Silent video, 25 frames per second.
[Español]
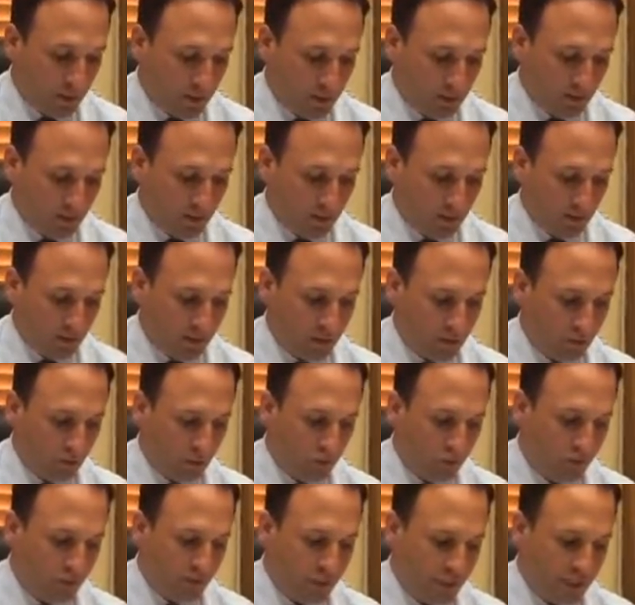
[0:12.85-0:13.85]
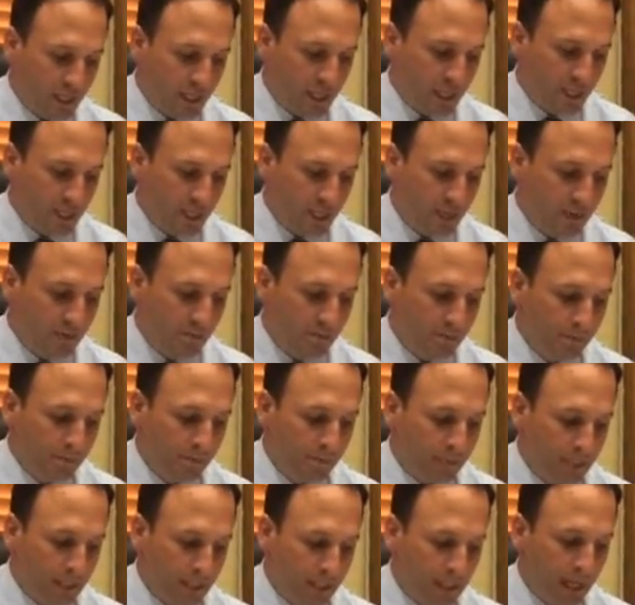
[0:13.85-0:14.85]
el estacionamiento suficiente,
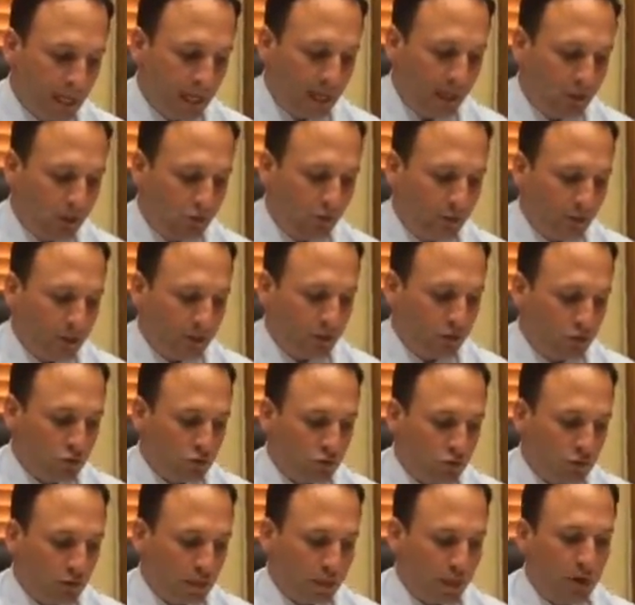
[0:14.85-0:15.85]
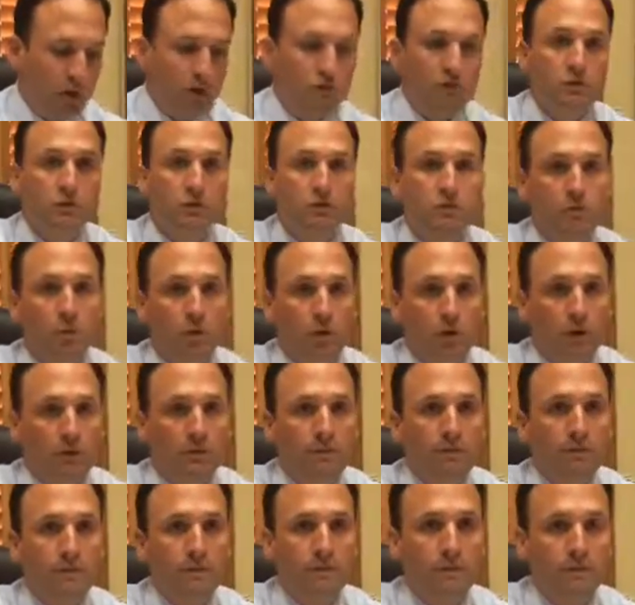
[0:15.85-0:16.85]
que tenga los metros cuadrados
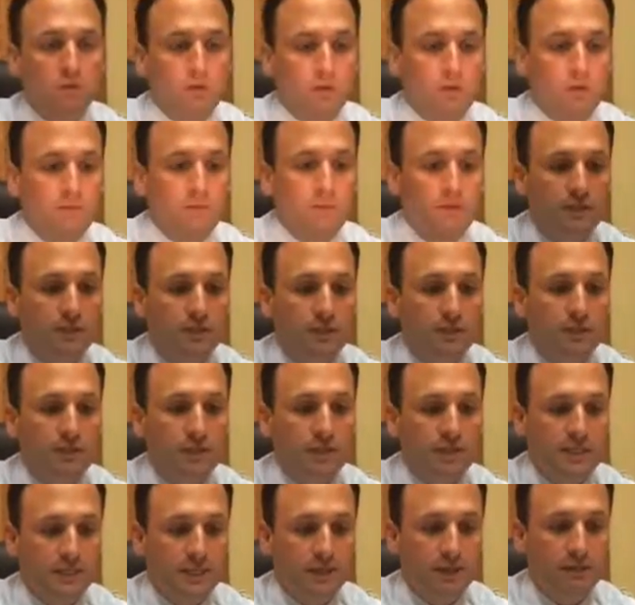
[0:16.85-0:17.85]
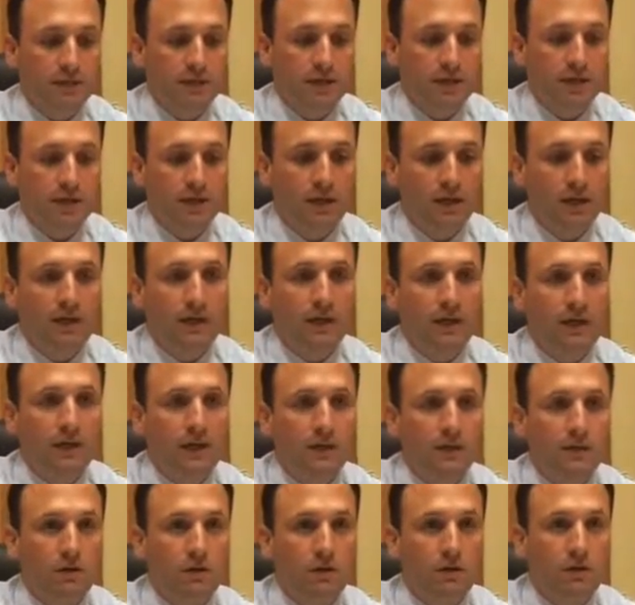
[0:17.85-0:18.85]
disponibles, que sea un edificio accesible,
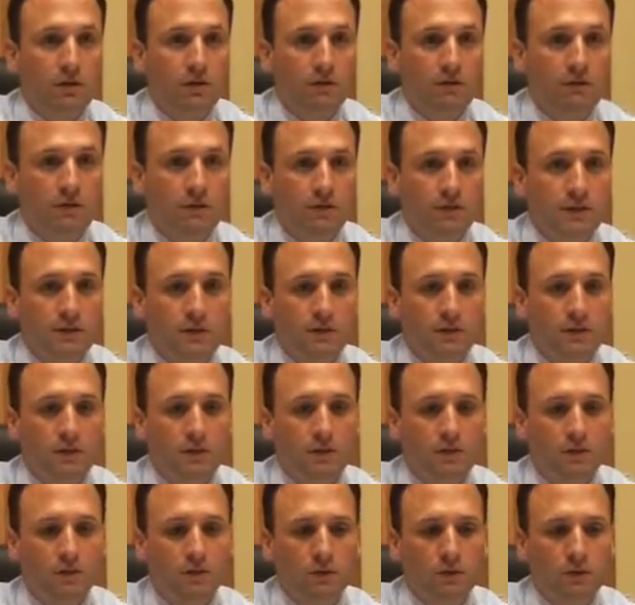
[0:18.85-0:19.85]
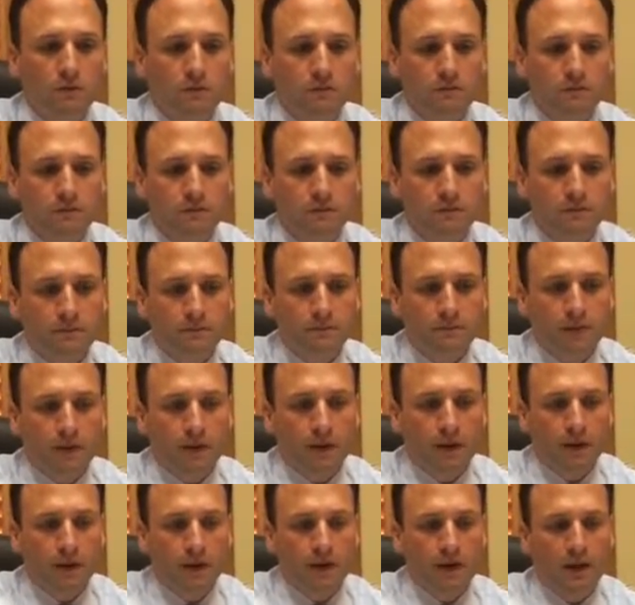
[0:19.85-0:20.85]
que sea un edificio,
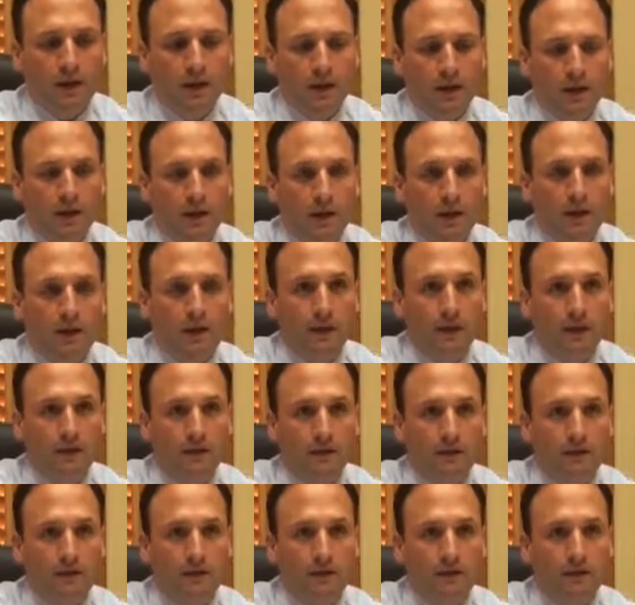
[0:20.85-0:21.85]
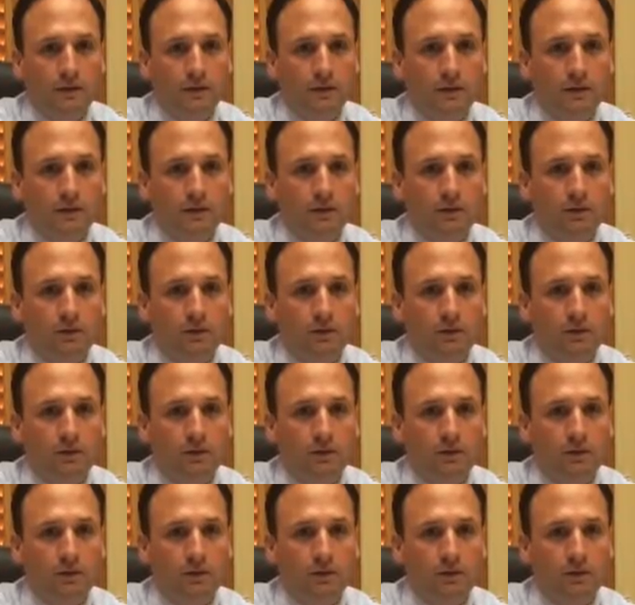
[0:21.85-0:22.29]
eh, que